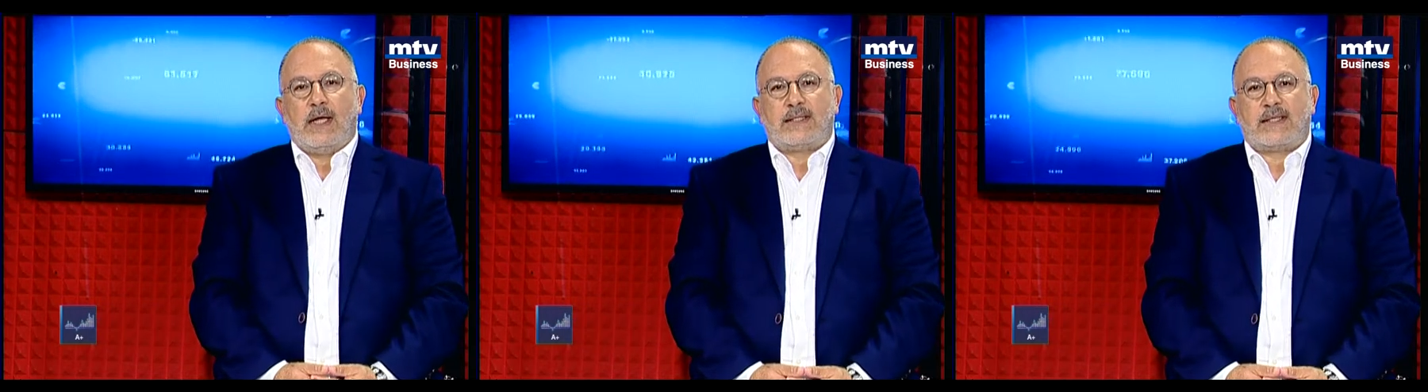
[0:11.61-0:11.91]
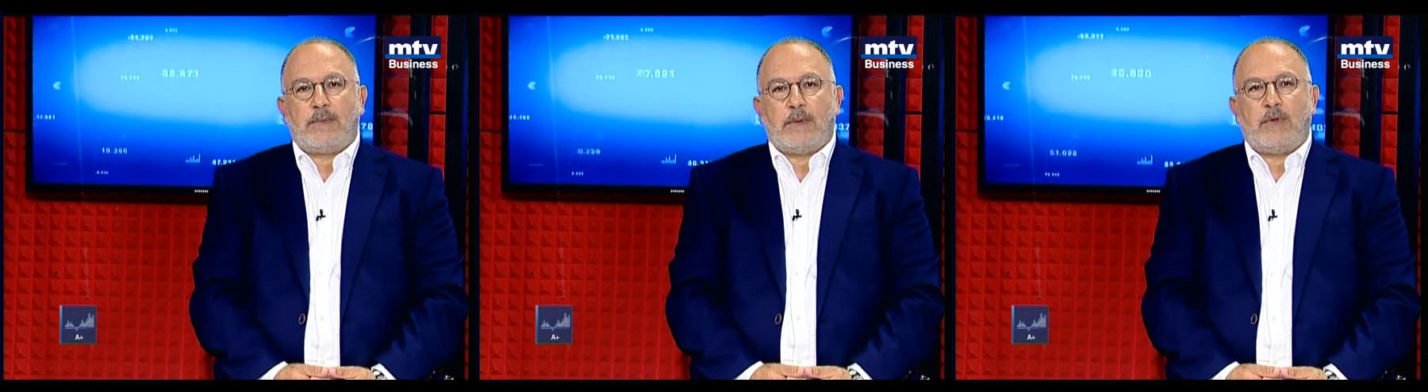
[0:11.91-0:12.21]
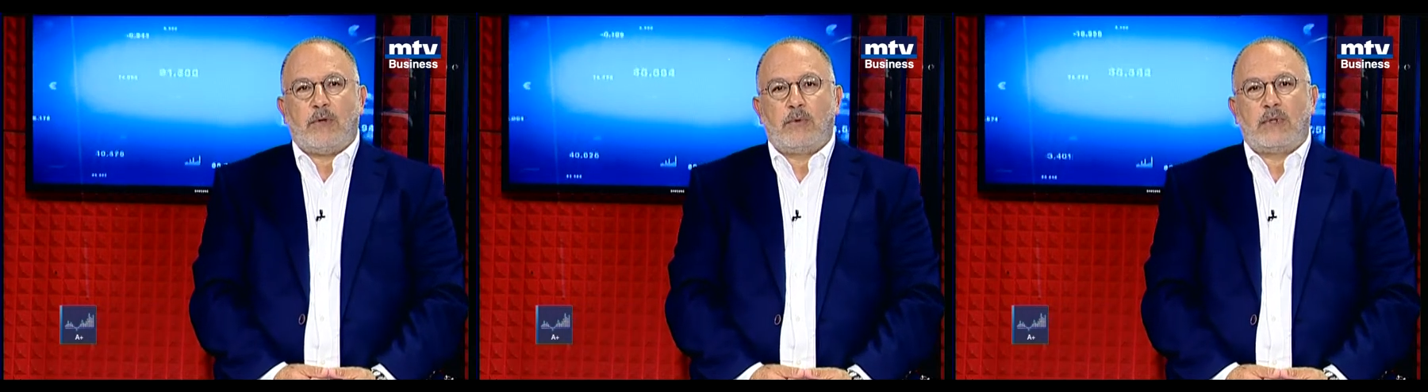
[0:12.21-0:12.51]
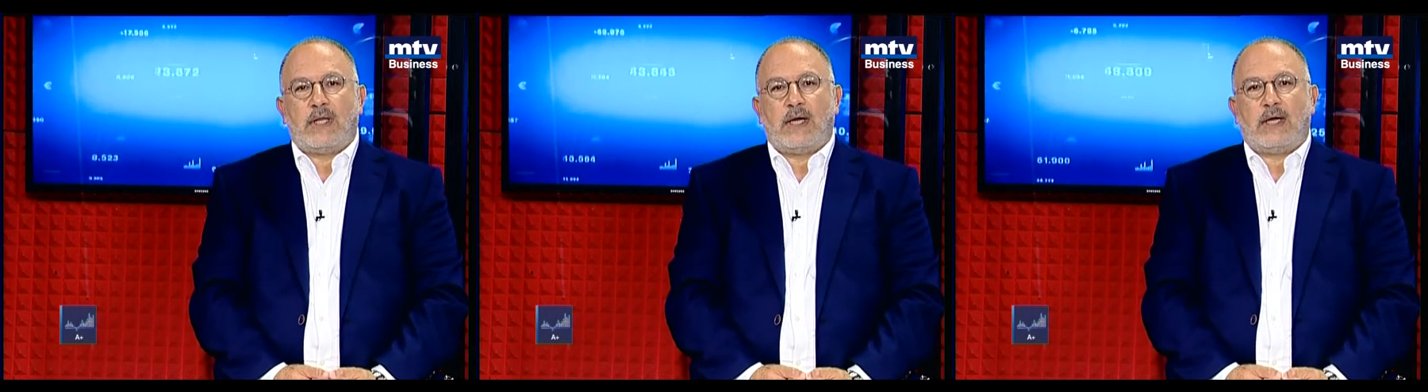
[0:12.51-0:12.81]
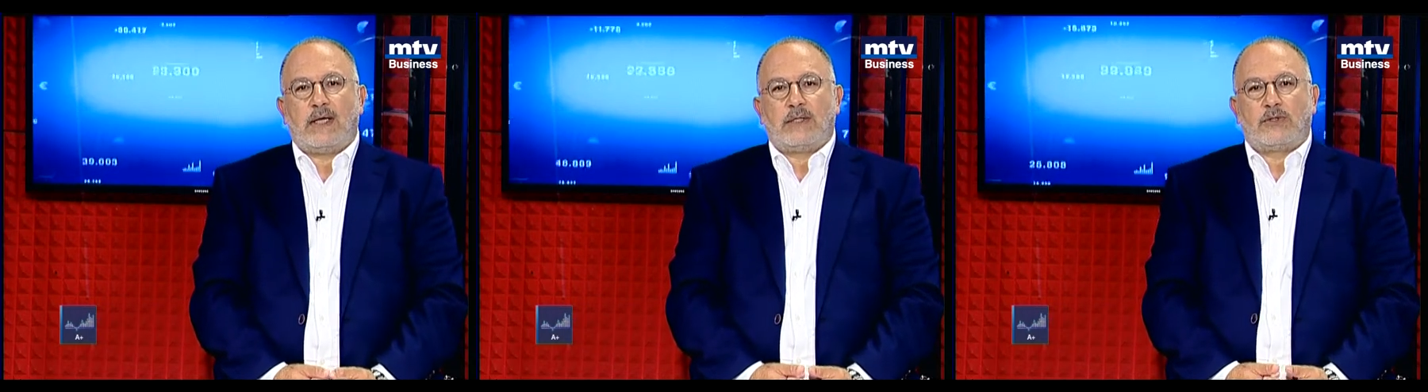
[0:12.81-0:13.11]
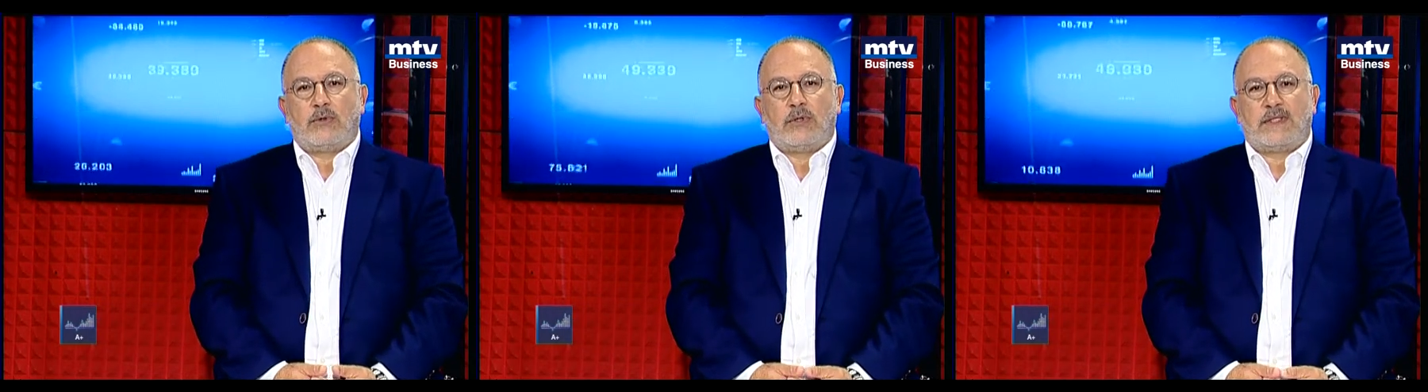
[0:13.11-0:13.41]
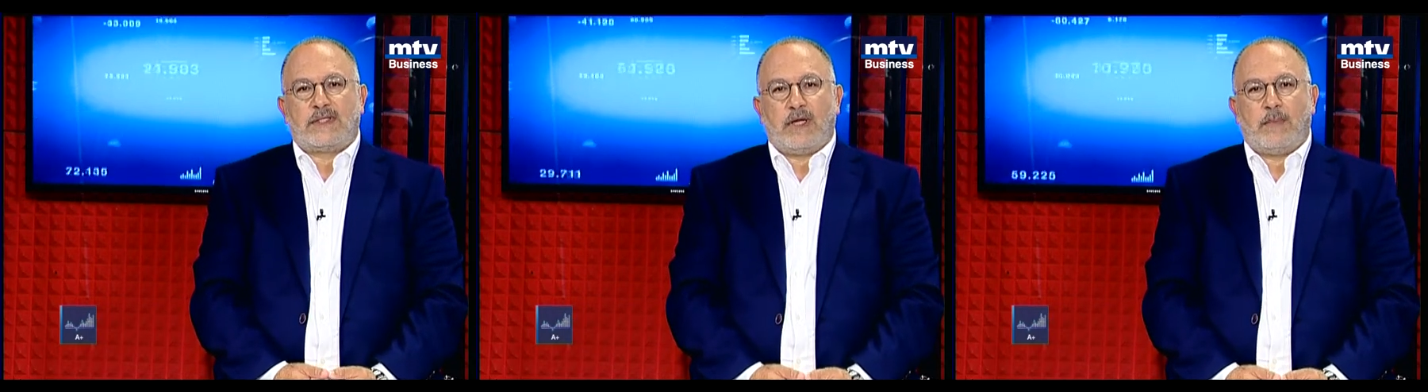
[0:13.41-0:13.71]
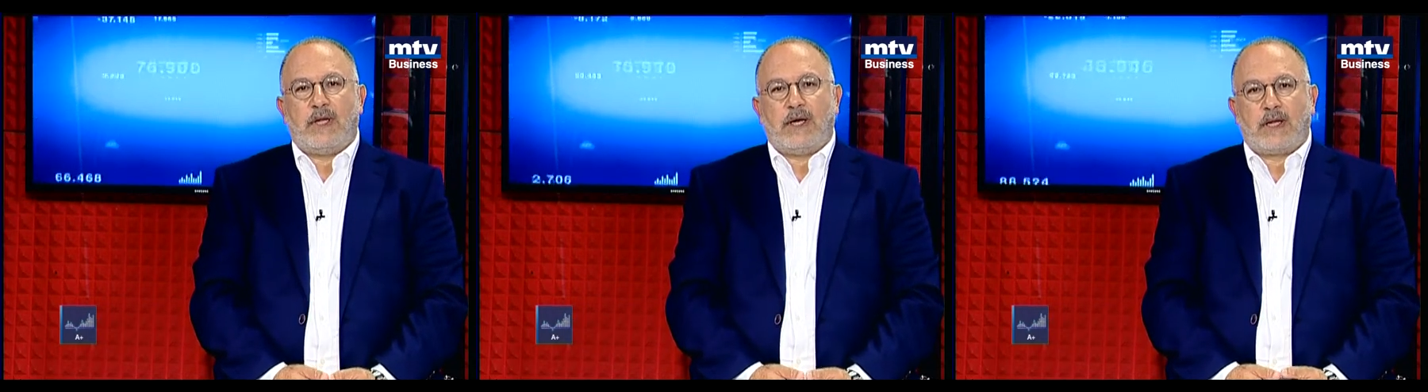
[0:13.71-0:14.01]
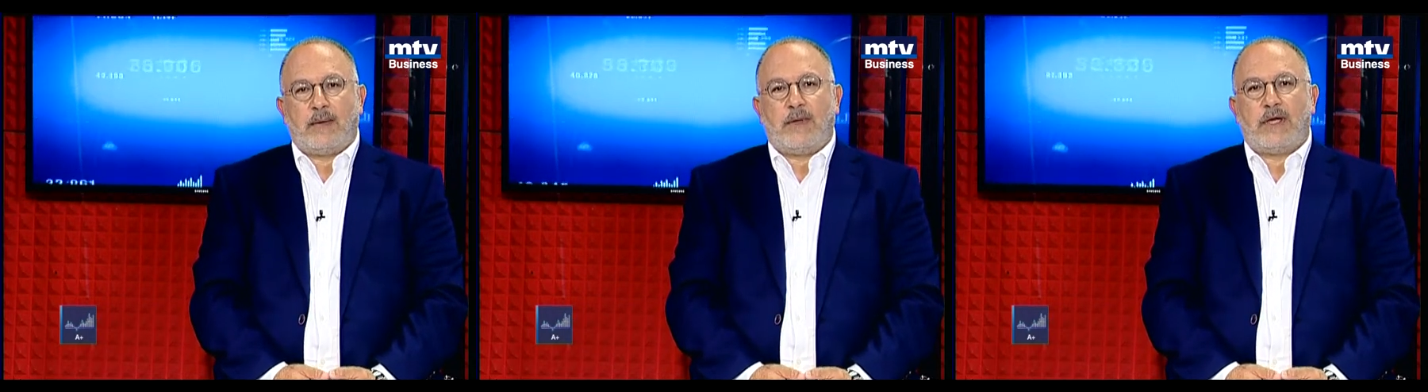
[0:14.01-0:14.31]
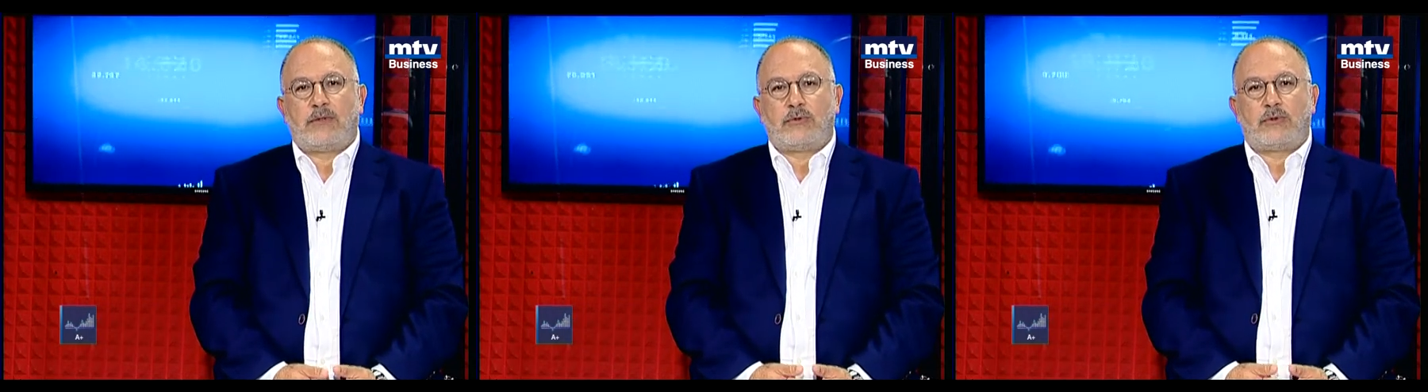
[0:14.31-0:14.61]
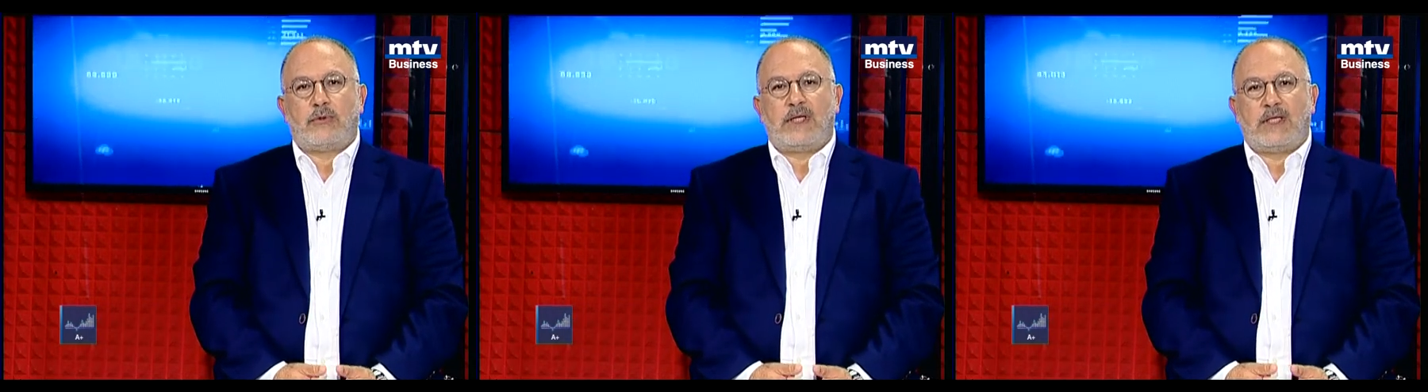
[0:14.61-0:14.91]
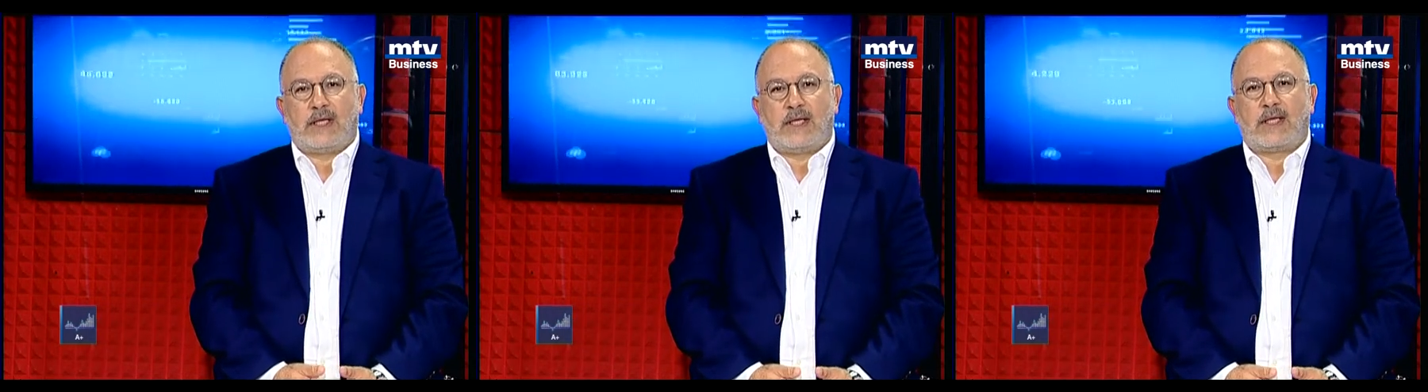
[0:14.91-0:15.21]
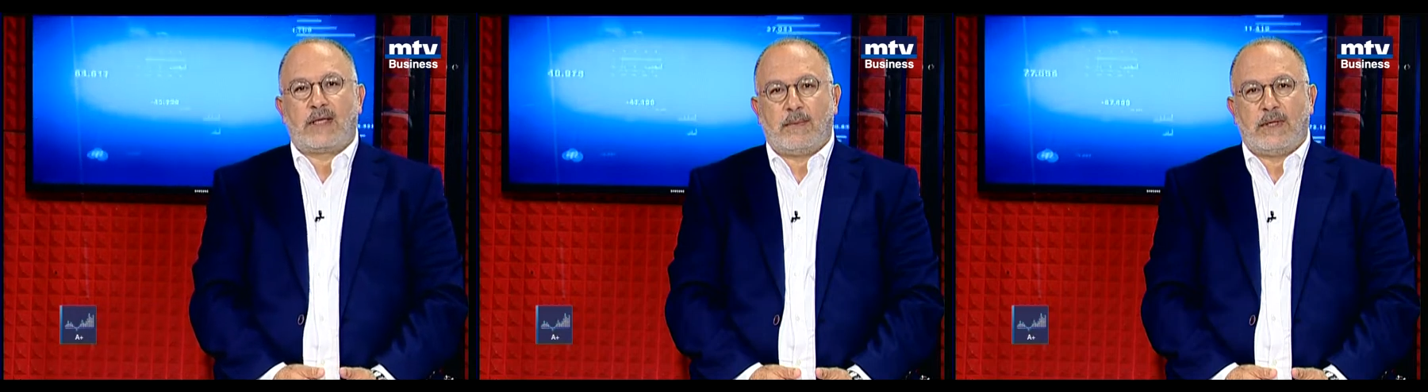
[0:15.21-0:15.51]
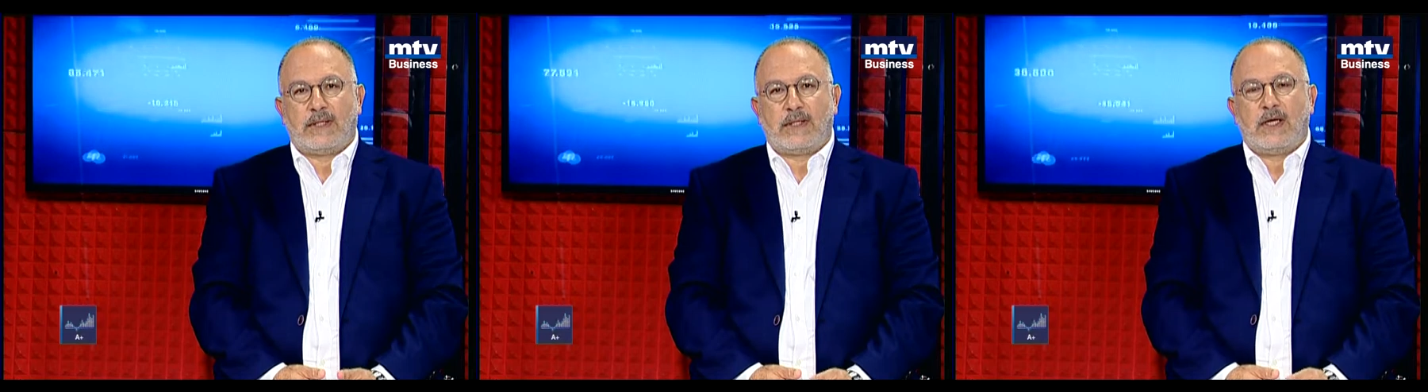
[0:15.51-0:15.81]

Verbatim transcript: السبب بيعود لسوء استعمال الغابات وسوء إدارة الغابات